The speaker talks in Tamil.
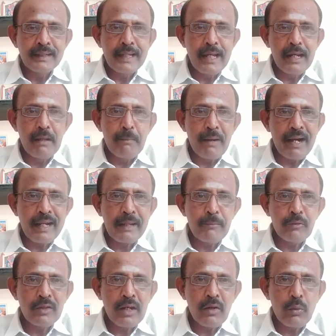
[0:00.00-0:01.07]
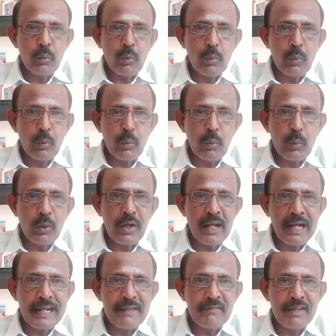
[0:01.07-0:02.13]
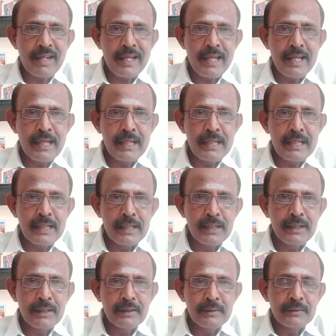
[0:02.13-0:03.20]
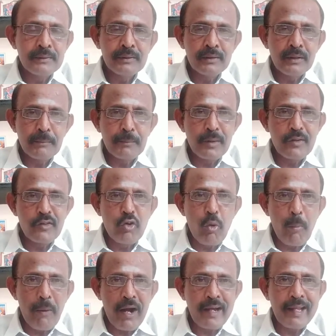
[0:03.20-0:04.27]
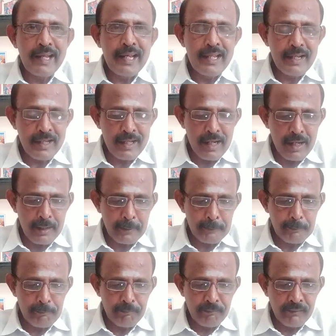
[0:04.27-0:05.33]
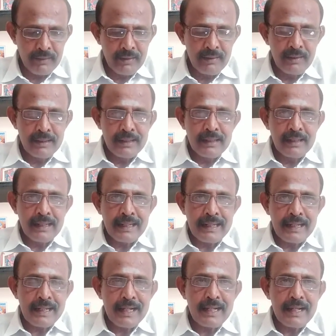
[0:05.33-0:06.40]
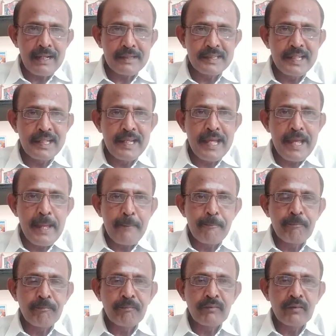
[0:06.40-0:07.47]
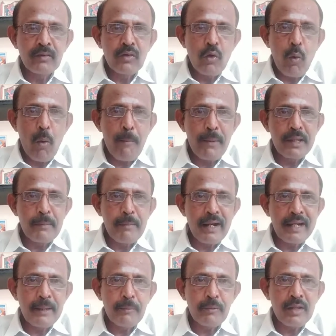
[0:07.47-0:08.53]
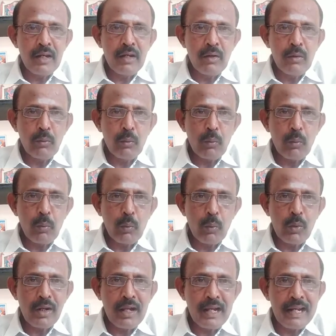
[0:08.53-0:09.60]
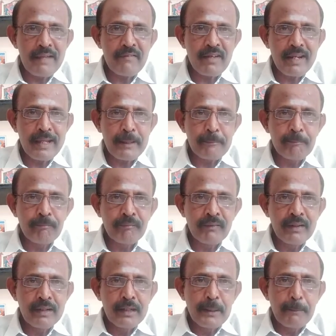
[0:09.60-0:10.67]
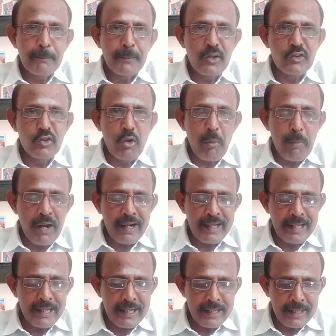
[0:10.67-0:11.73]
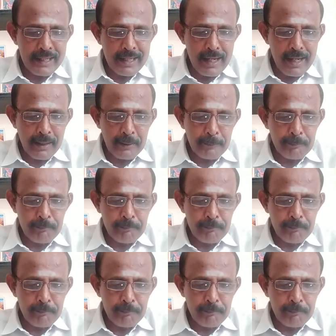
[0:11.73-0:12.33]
ஏழு பாகை முதல் ஒரு கலை வரை மிருத்யு பாகையில் இருக்கிறார் கடகராசியிலே ஒன்பது பாகை முதல் ஒரு கலை வரை மிருத்யு பாகையில் இருக்கிறார்